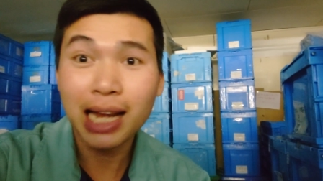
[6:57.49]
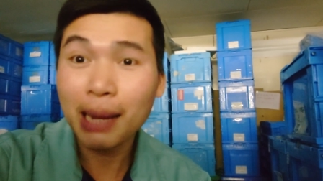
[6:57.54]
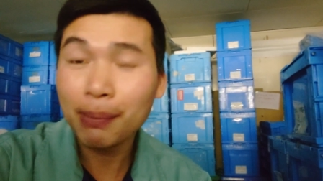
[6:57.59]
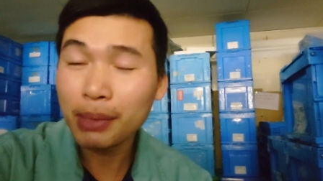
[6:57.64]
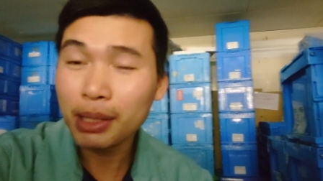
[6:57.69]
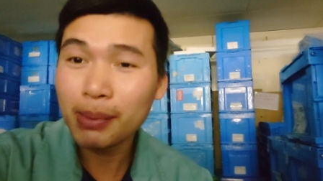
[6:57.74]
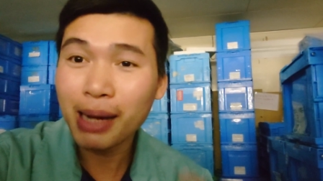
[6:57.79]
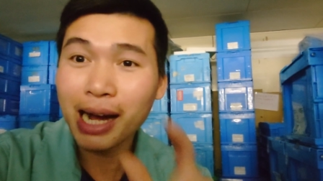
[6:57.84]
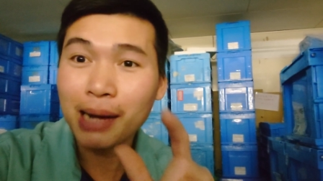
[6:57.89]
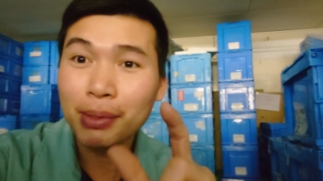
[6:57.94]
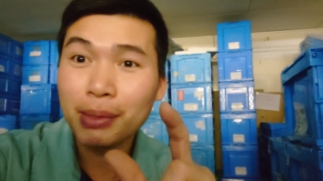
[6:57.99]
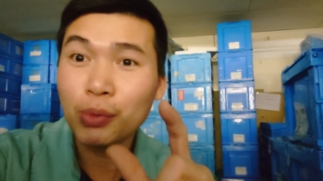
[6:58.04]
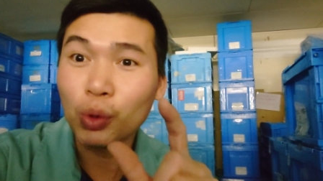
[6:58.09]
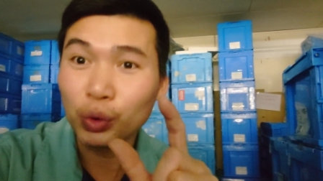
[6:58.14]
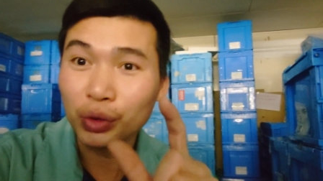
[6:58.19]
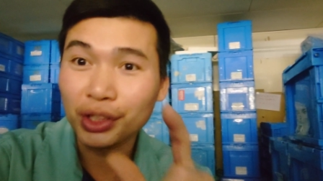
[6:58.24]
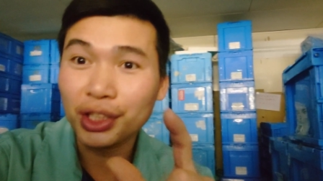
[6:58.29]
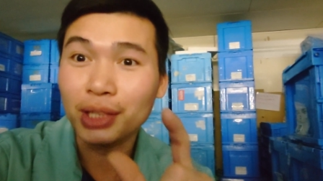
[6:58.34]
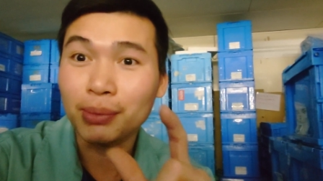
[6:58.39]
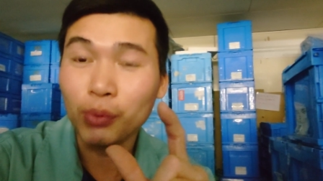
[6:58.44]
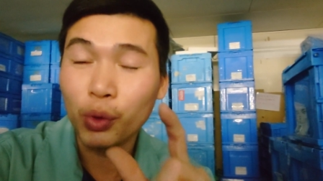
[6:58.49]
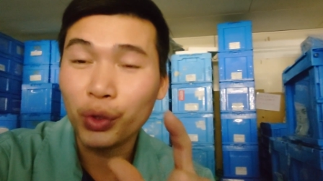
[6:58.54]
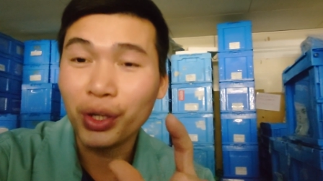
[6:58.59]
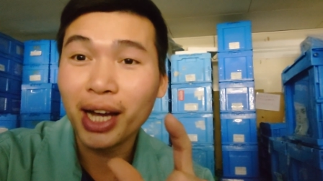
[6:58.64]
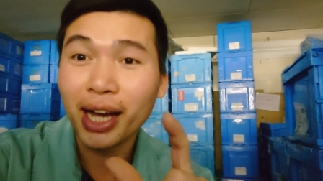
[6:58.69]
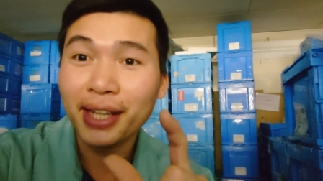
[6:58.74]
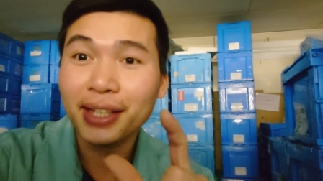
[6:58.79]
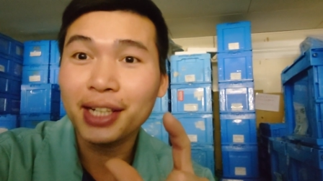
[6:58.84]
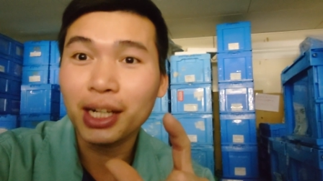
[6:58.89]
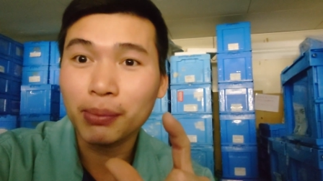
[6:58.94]
làm 13 14 tiếng
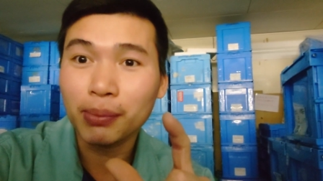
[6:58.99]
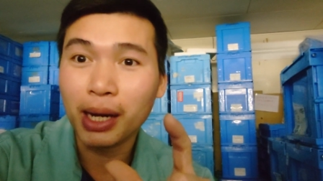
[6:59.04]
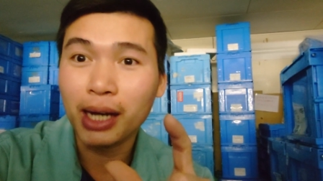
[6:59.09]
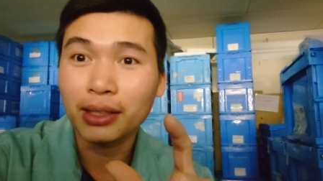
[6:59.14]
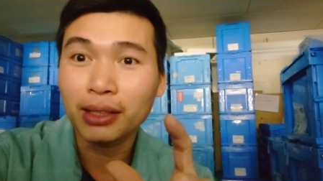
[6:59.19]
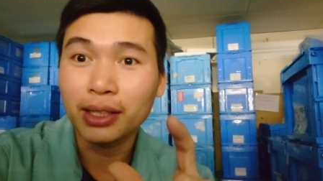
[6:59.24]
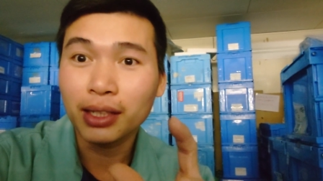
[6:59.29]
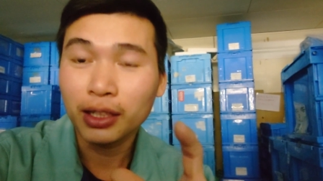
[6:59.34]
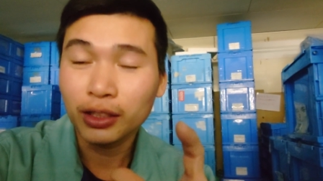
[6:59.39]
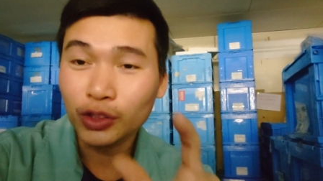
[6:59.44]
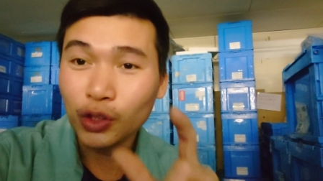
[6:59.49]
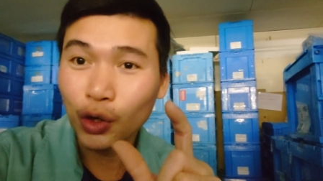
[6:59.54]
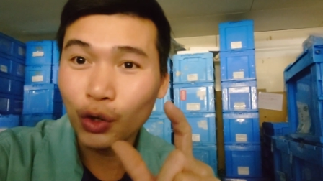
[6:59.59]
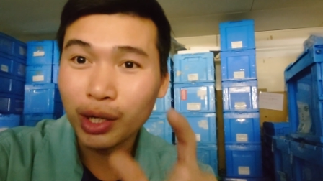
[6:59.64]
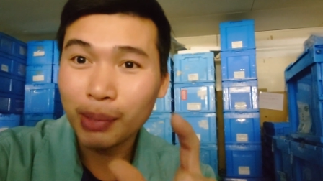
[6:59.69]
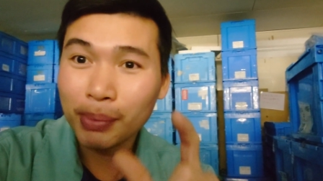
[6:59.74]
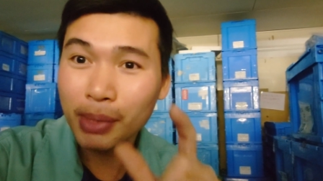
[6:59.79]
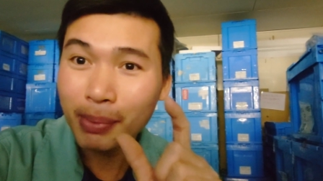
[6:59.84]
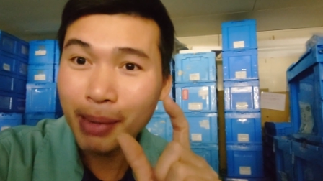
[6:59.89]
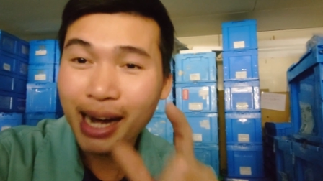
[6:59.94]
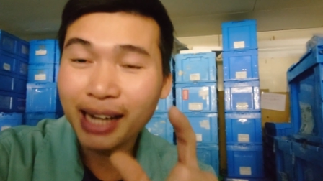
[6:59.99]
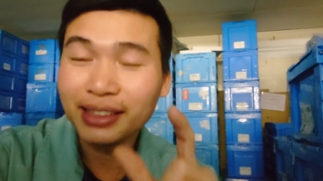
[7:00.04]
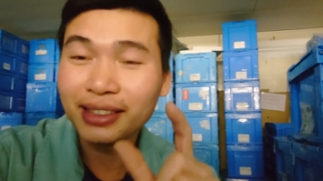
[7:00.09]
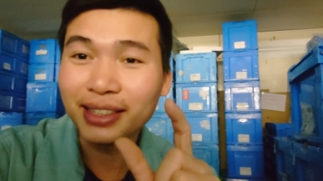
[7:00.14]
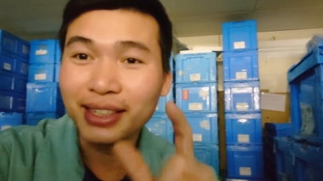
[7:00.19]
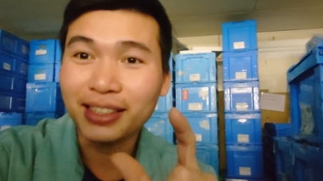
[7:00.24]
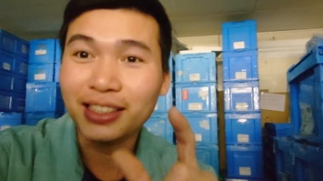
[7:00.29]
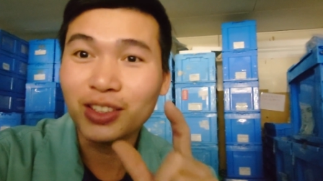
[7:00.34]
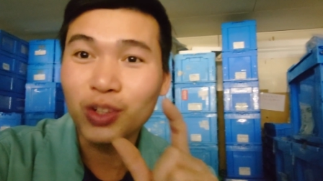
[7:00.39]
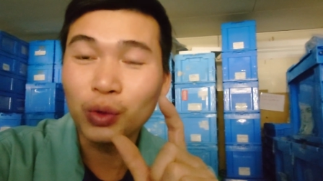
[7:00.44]
mỗi ngày các bạn đó là
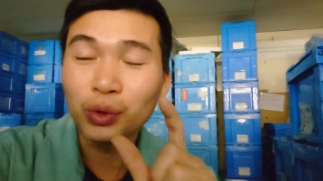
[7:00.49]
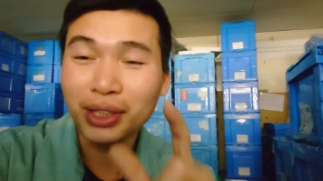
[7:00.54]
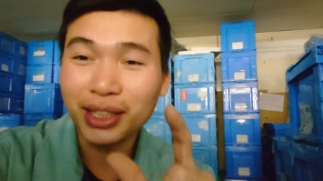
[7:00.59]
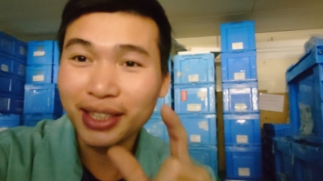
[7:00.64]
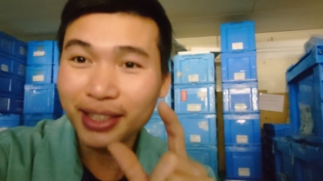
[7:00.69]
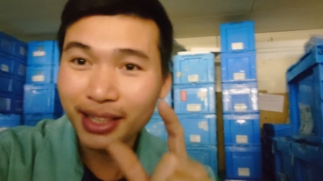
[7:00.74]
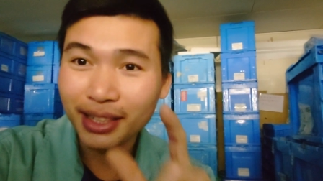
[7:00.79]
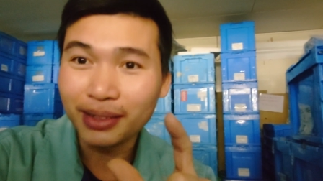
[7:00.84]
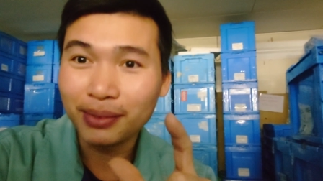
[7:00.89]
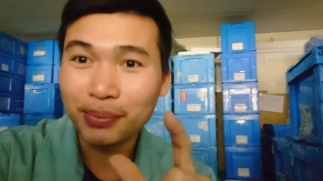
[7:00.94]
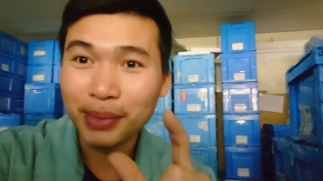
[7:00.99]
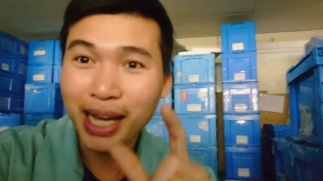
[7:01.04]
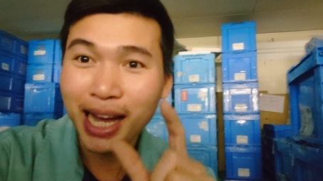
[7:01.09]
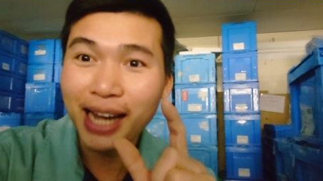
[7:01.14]
13 tiếng ở công ty nha